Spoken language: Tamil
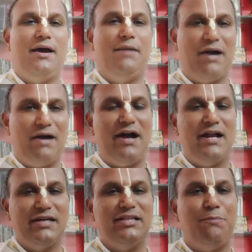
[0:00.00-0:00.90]

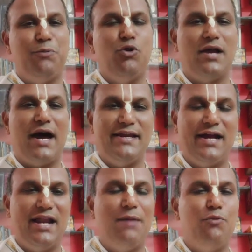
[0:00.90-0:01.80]
பகவானுக்கு இந்த பூணல்
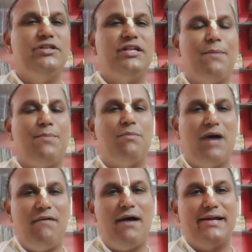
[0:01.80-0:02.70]
காரியங்கள்லாம் முடிஞ்சதுக்கப்புறம்
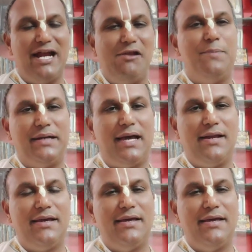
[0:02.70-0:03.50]
பகவான் கேள்விப்பட்டார்